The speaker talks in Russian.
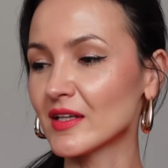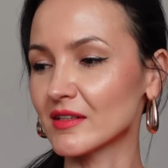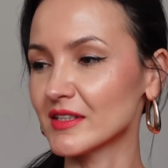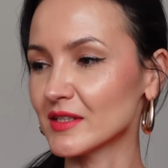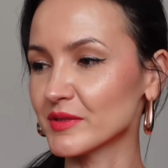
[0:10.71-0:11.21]

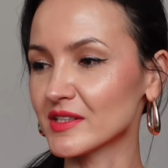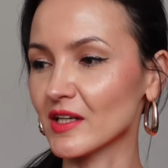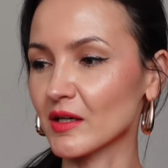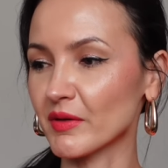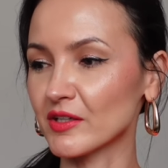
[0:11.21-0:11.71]
Давайте
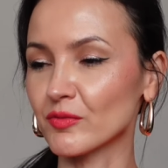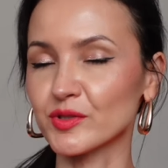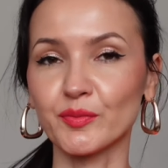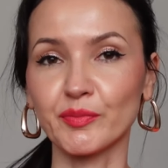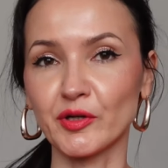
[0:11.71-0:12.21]
быстренько
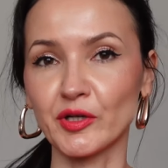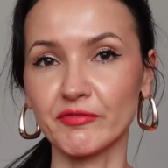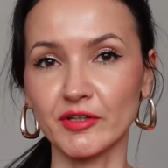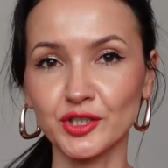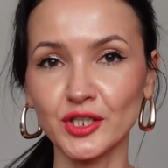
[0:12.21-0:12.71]
пройдемся по и
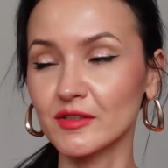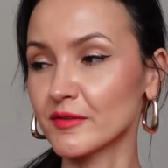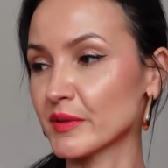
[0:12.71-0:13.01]
Фроше.